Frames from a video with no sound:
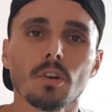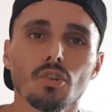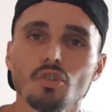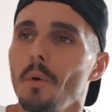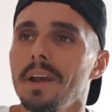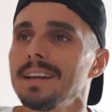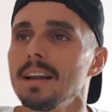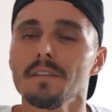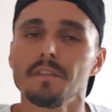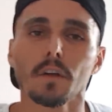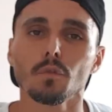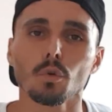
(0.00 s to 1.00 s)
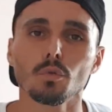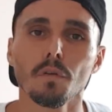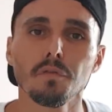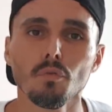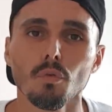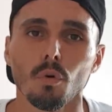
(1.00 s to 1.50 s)
Je croyais qu'il allait faire un truc de
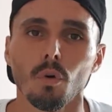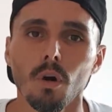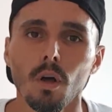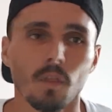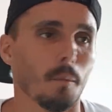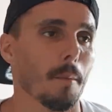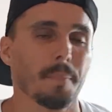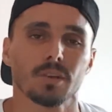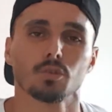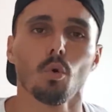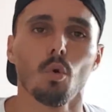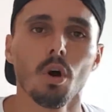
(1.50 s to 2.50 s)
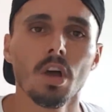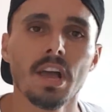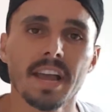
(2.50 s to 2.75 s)
fou. Dans moi perso,